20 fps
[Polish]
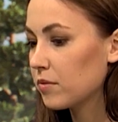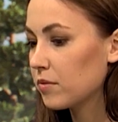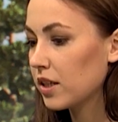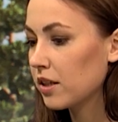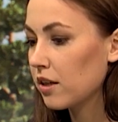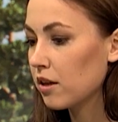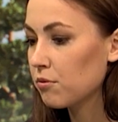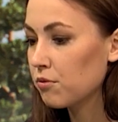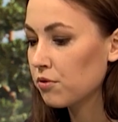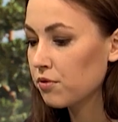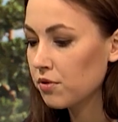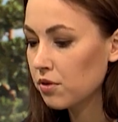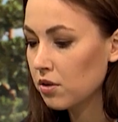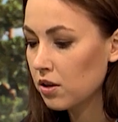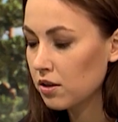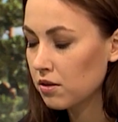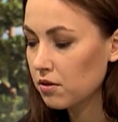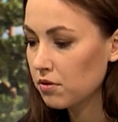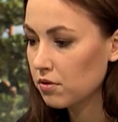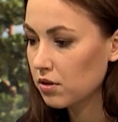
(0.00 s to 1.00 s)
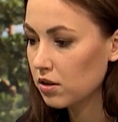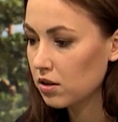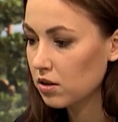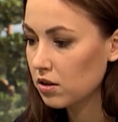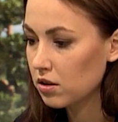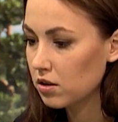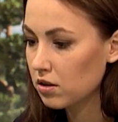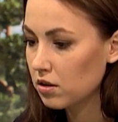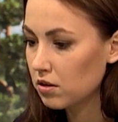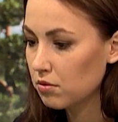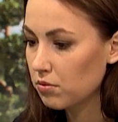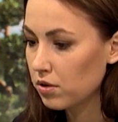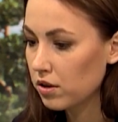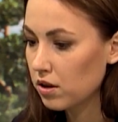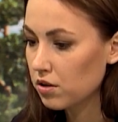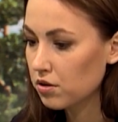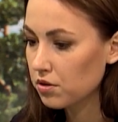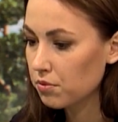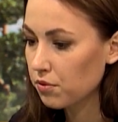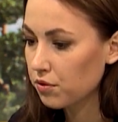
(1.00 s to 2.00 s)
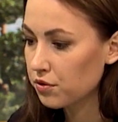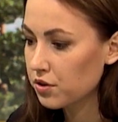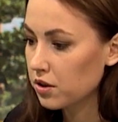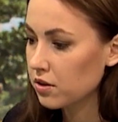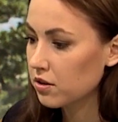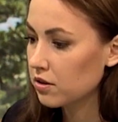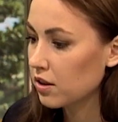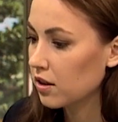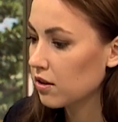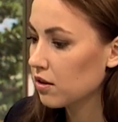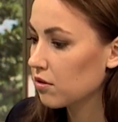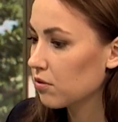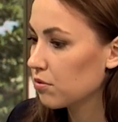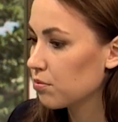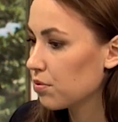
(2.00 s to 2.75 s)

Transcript: tak jak mówiła e, moja rozmówczyni, tak?